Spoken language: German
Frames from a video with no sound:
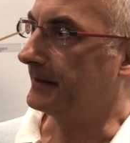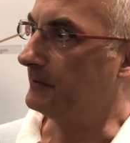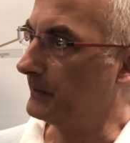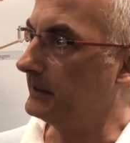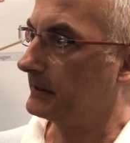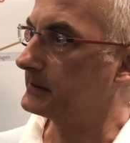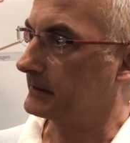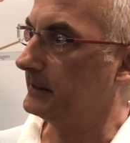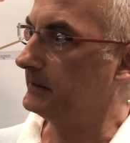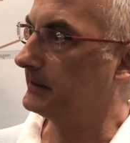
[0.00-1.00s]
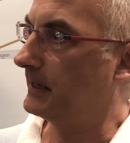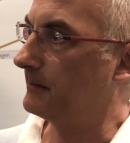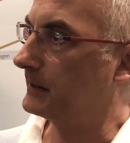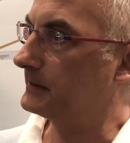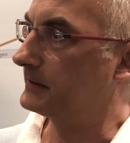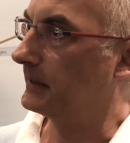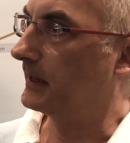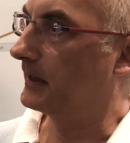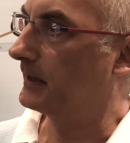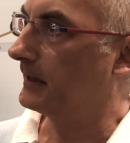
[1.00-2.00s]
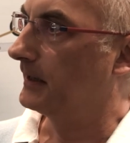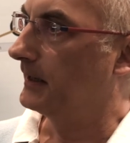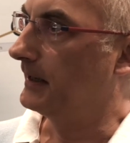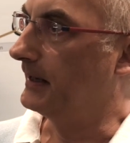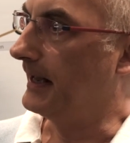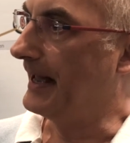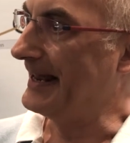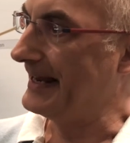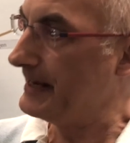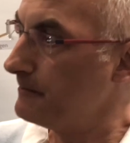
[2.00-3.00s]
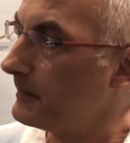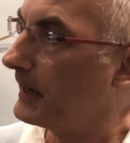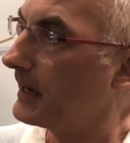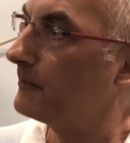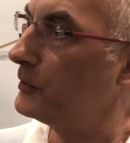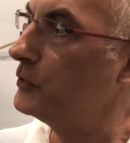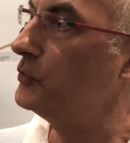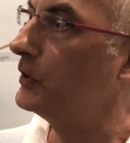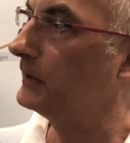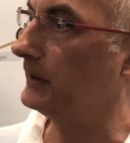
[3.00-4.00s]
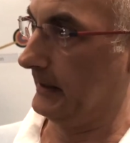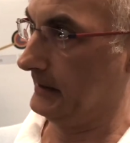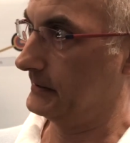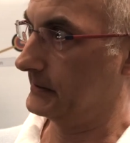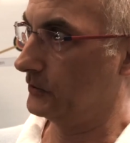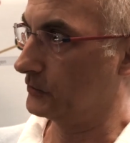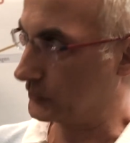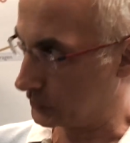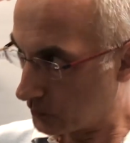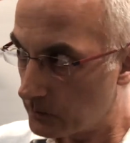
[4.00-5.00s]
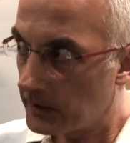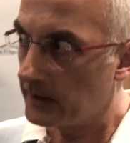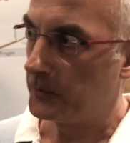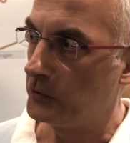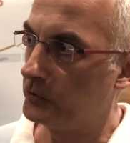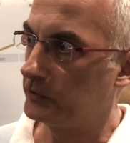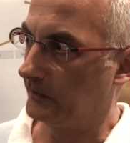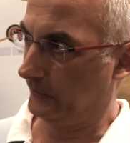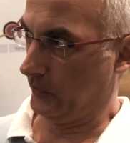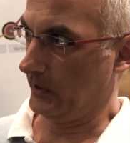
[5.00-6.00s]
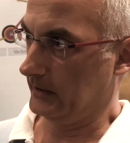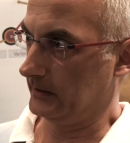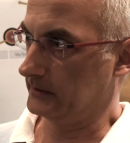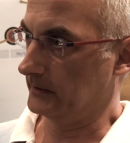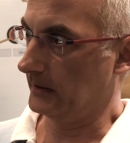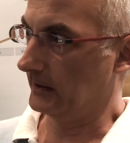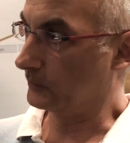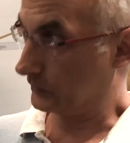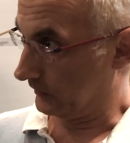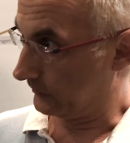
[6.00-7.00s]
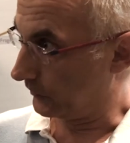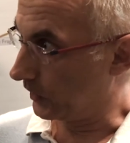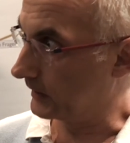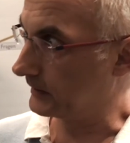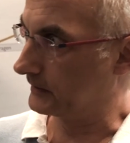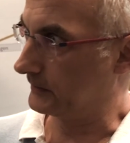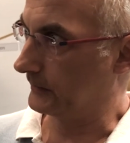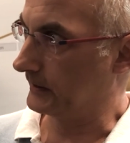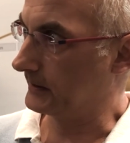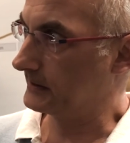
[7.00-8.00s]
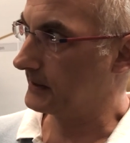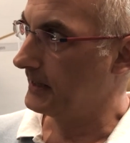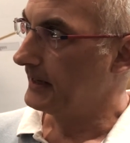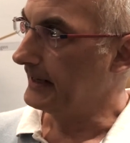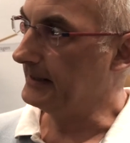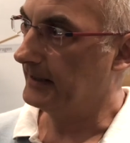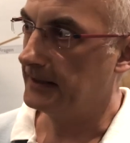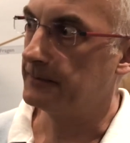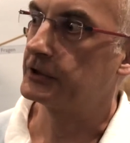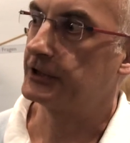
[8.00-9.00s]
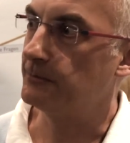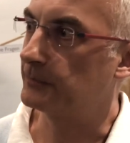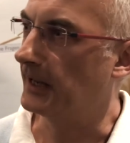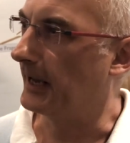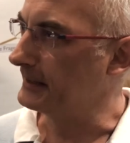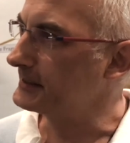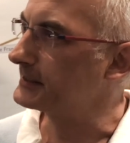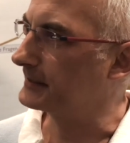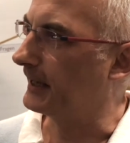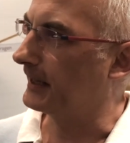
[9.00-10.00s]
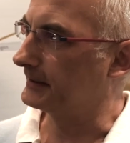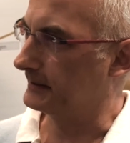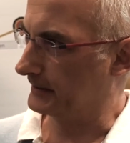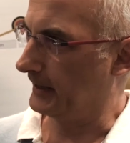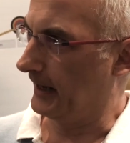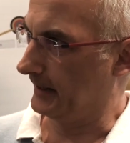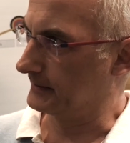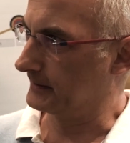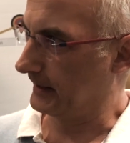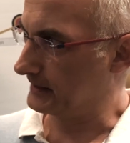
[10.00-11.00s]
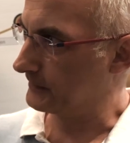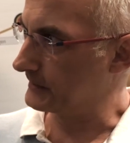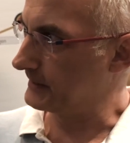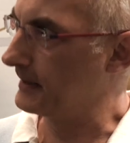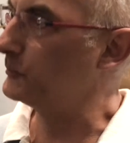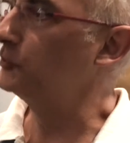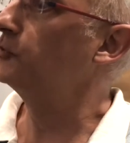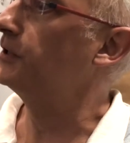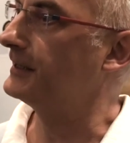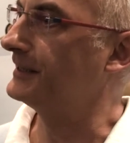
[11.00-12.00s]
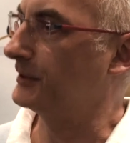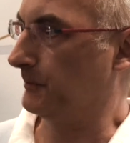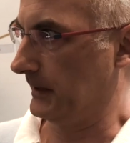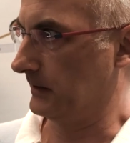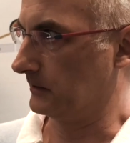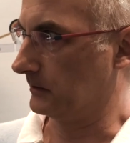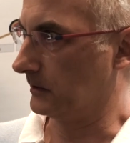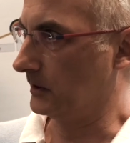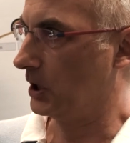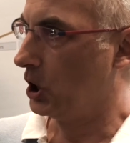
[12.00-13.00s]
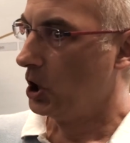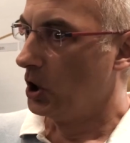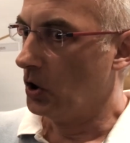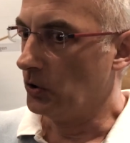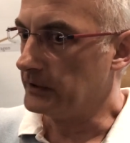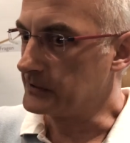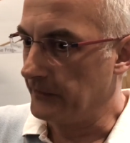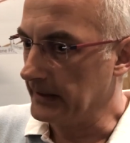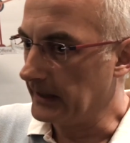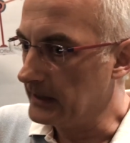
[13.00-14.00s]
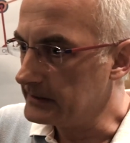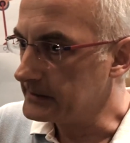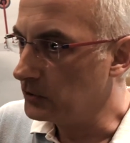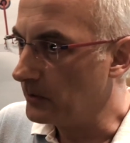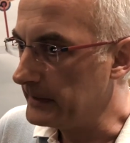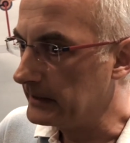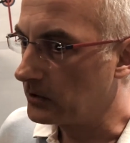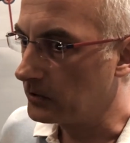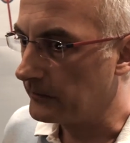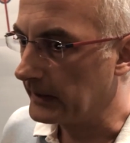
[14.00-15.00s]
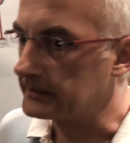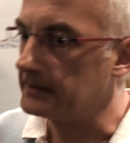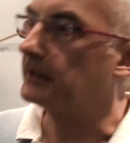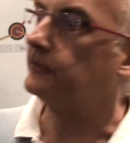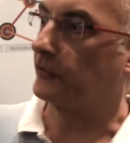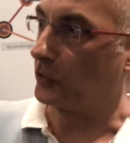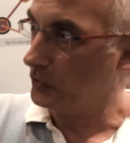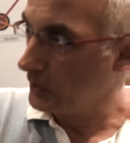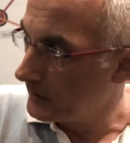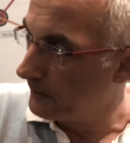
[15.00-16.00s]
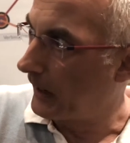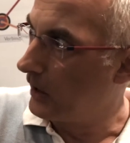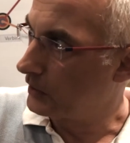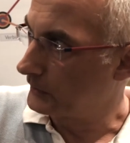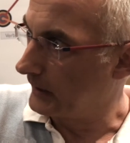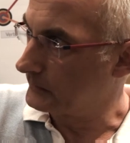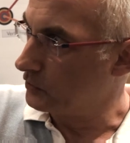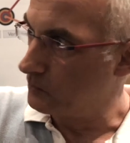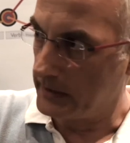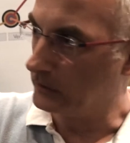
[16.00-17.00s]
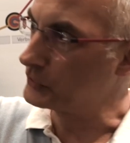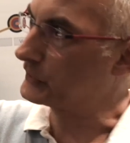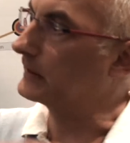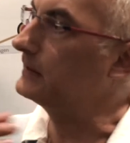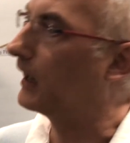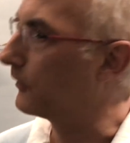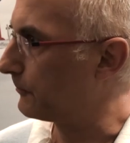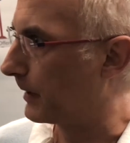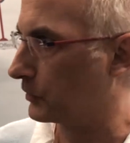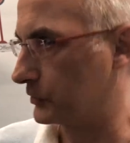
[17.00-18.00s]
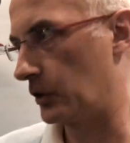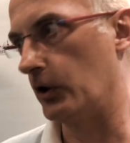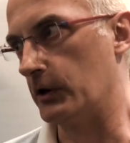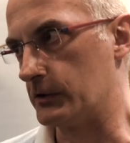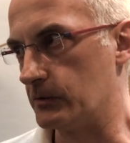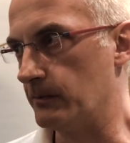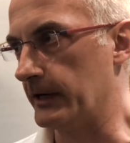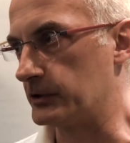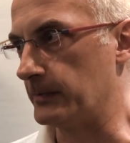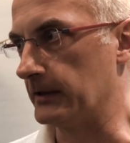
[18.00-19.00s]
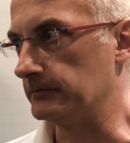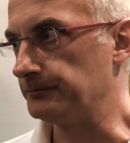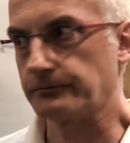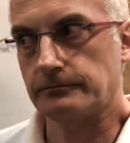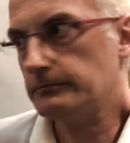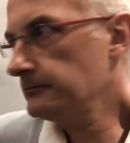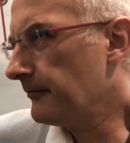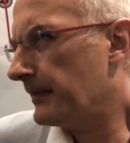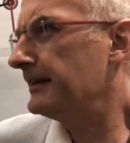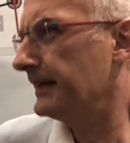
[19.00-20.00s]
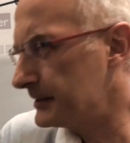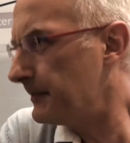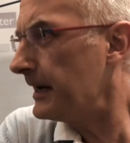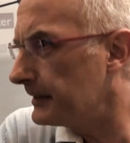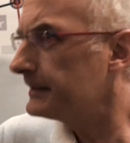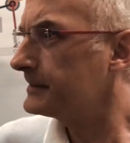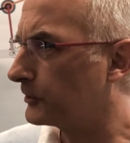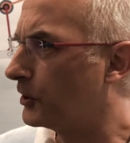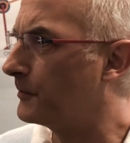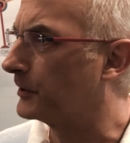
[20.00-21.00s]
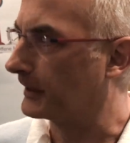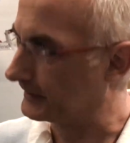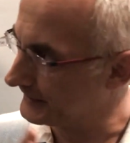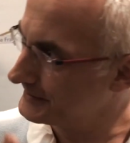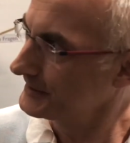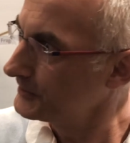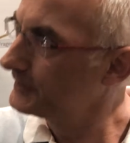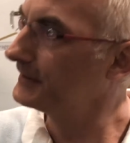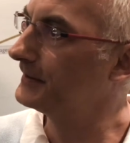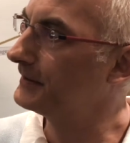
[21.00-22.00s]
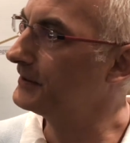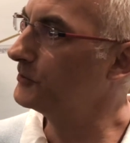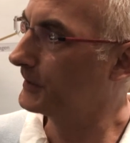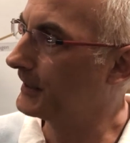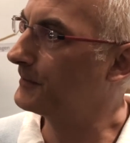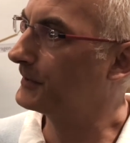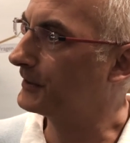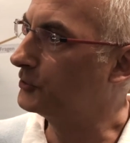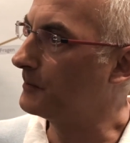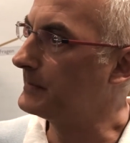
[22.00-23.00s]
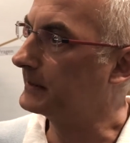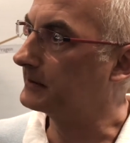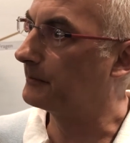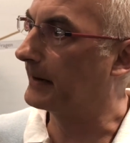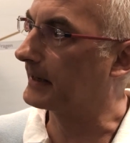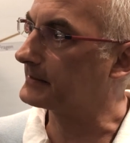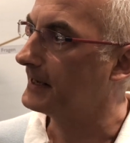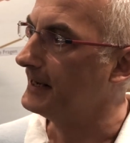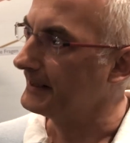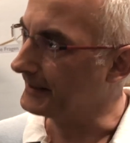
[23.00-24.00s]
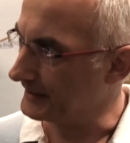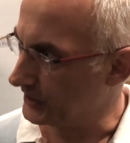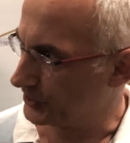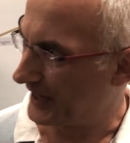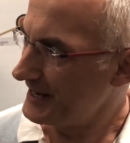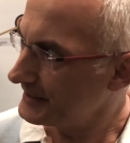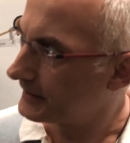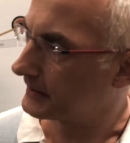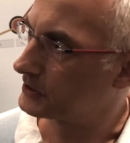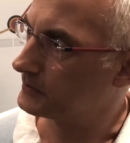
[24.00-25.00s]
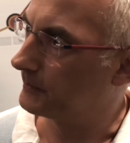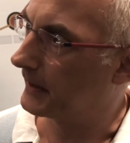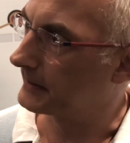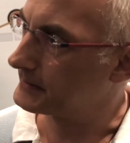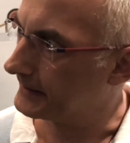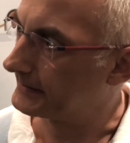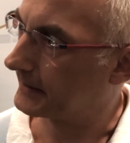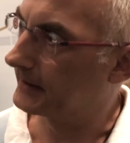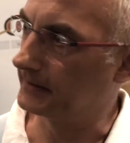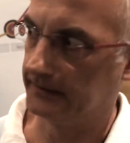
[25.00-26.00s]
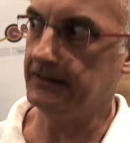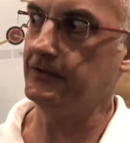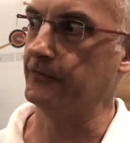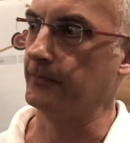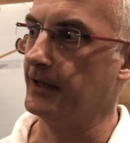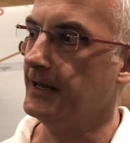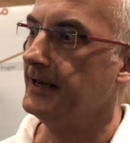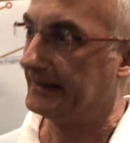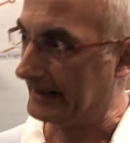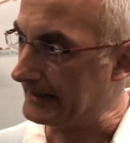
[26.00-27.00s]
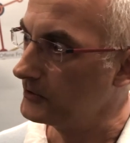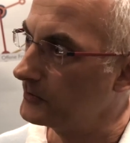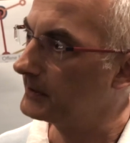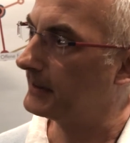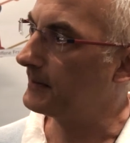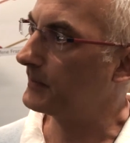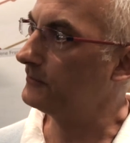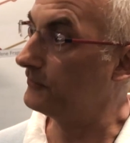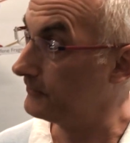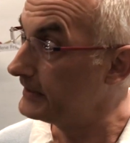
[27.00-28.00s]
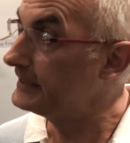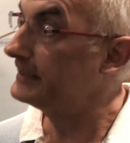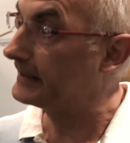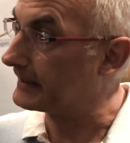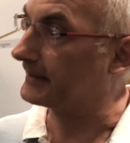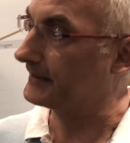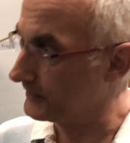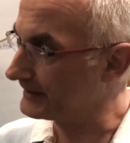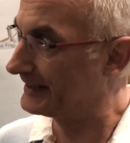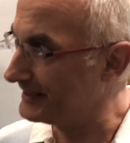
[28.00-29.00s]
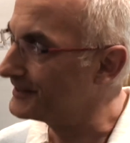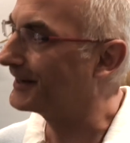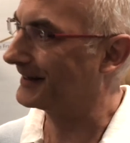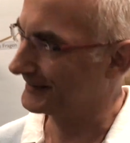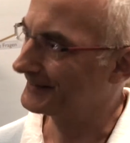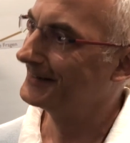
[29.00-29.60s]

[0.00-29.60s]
Dann bin ich als Kind jemand, der im Erblühen ist und zum Erblühen gefordert und gefördert wird in einer bestimmten Einzigartigkeit, das, eben nur ich bin. Ne? Und es fällt all diese Normierung weg, die man früher gebraucht hat, um Industrien aufbauen können zum Beispiel. Das machen jetzt die Roboter. Die, sind die, die übernehmen den normierten Part, den gestalterischen Part, den kreativen. Den übernehmen wir Kinder.